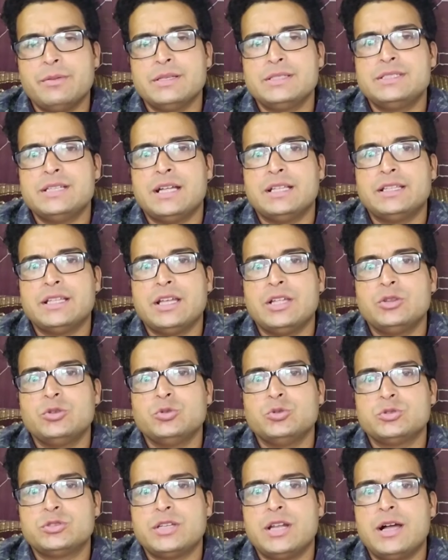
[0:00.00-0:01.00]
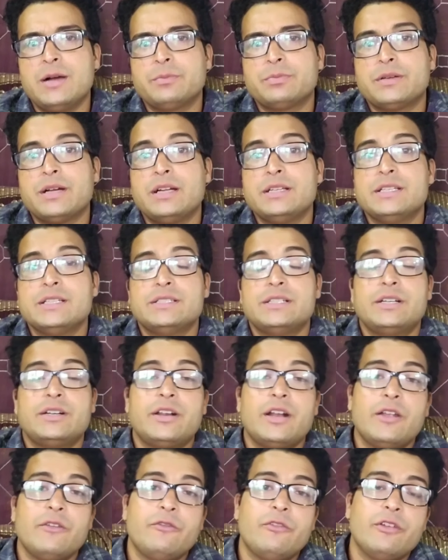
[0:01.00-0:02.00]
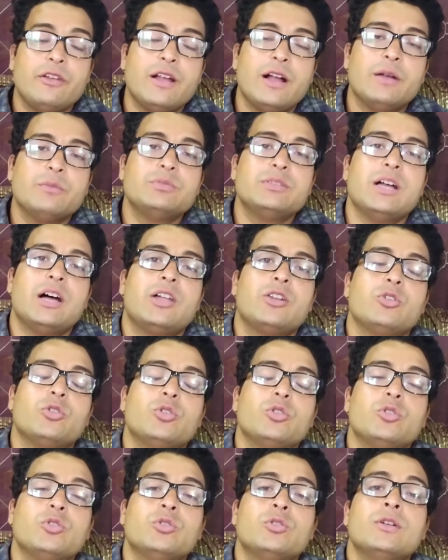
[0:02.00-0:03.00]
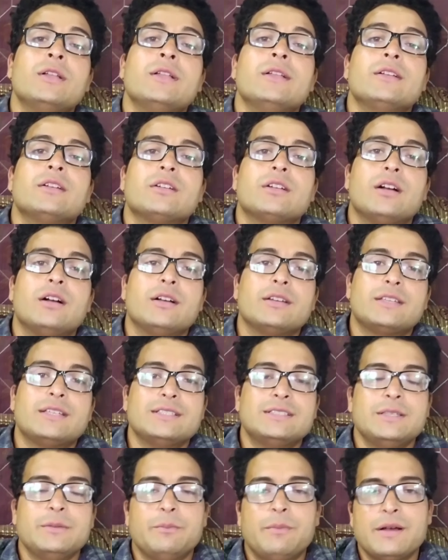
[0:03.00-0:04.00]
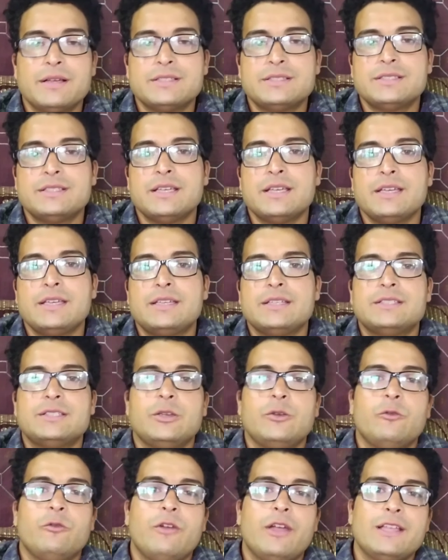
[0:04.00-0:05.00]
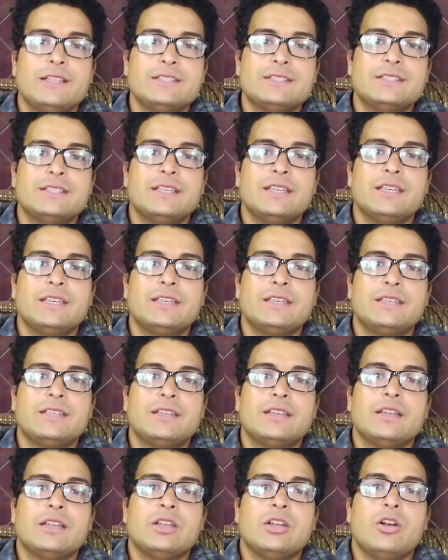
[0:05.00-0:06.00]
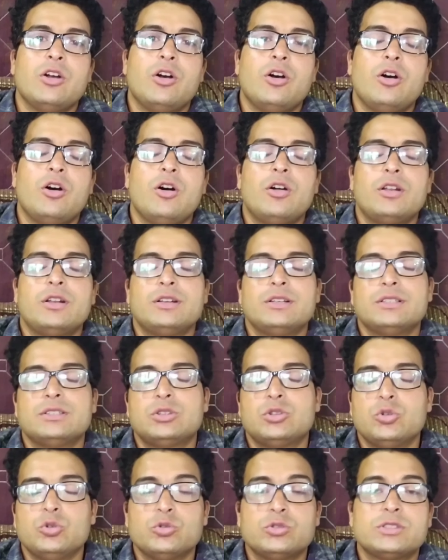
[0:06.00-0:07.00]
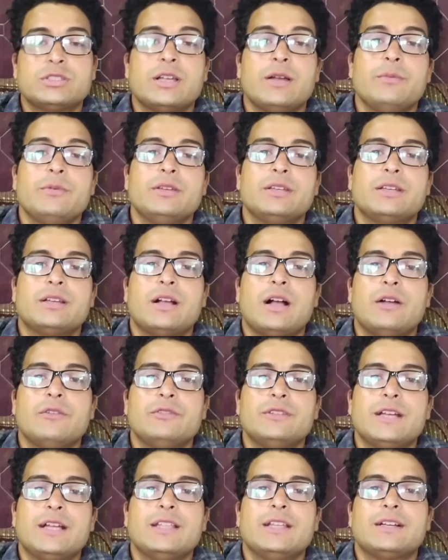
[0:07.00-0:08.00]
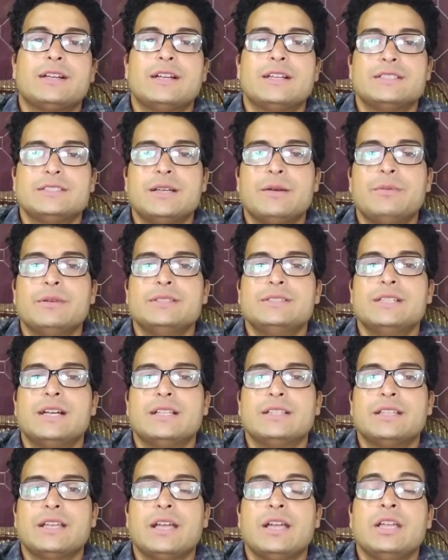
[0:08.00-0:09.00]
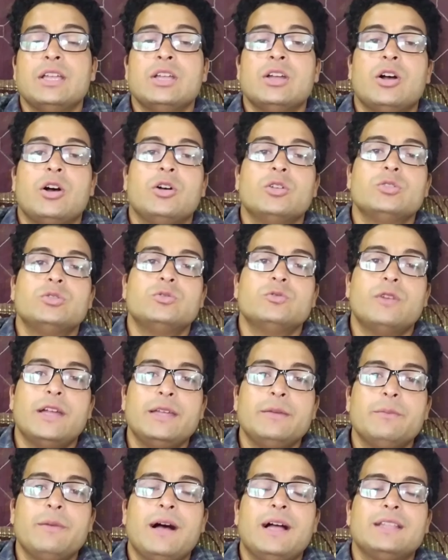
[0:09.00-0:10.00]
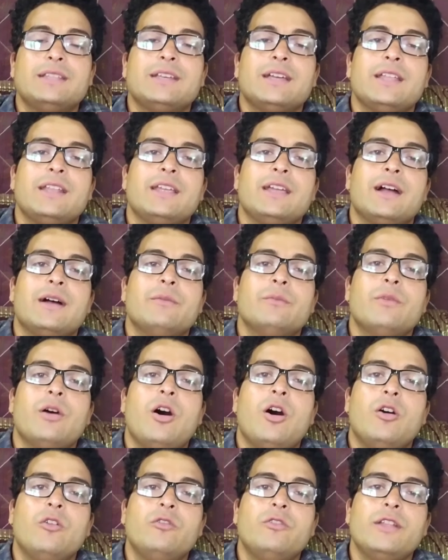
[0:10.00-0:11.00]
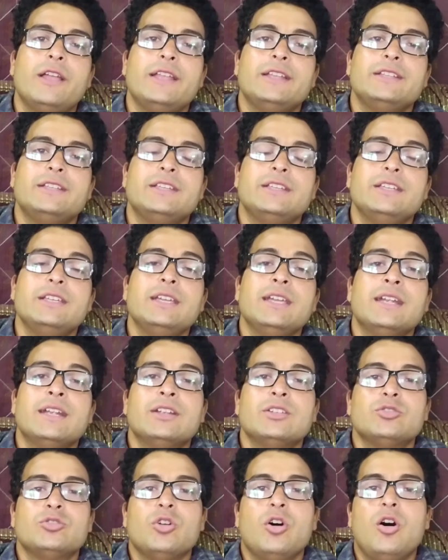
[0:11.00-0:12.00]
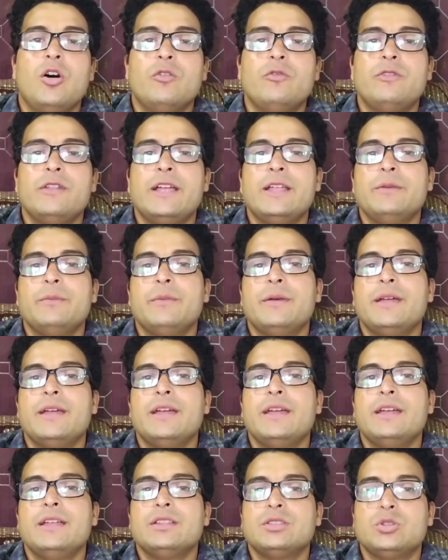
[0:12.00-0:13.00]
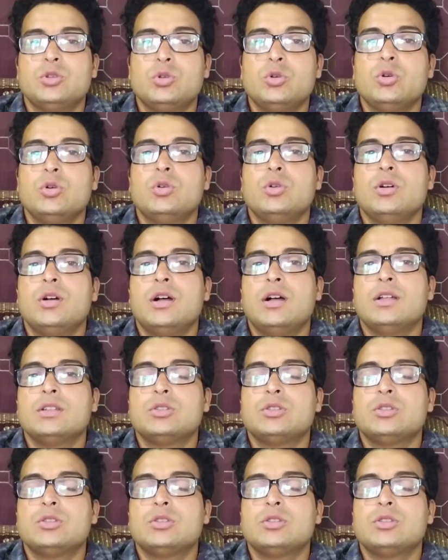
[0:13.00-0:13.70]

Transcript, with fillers: खर्चा बच जाता है दूसरा आपका जैसे ट्रैफिक आप जा रहे हो आ, किसी बस से किसी वैन से और तो उसका भी काफ़ी ज़्यादा खर्चा बच जाता है और वहीं बात करें हम ऑफलाइन की तो ऑफलाइन में तो